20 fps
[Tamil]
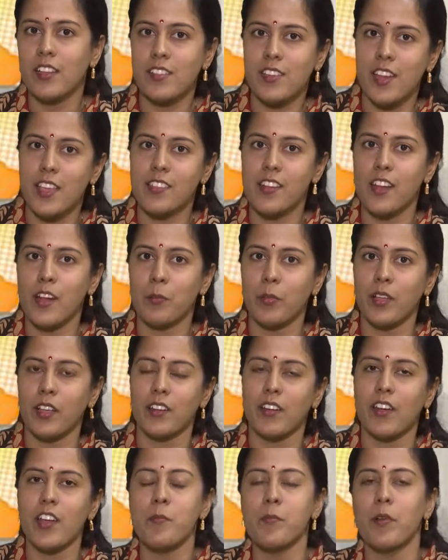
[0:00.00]
ஸ்டேஜில் நம்ம
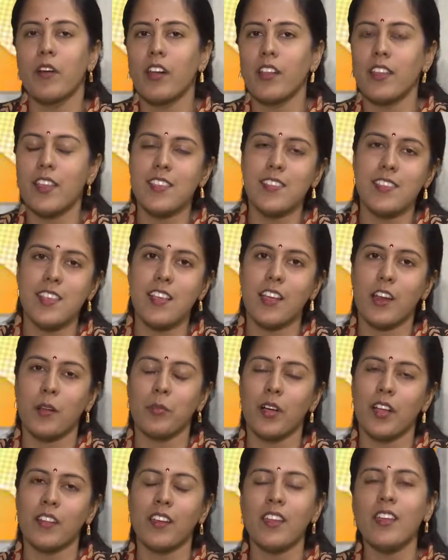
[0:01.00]
ட்ரீட் பண்ணுறது ஈஸிங்கிற
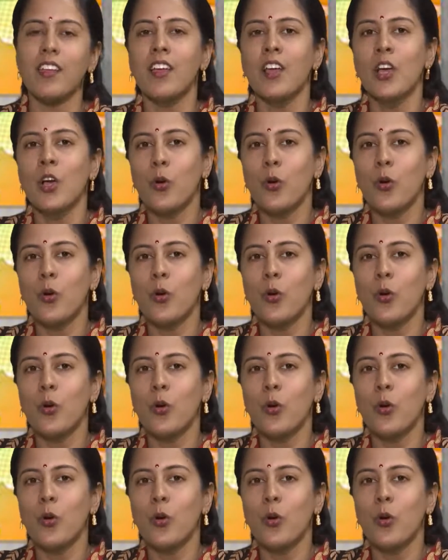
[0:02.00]
மாதிரி